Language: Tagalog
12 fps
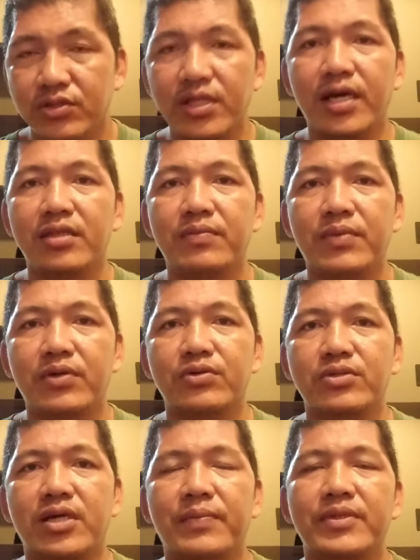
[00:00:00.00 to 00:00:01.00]
yun ang ating
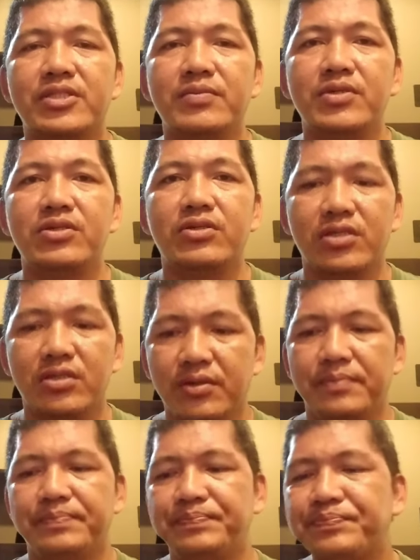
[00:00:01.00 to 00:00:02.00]
pag-uusapan sa video nito.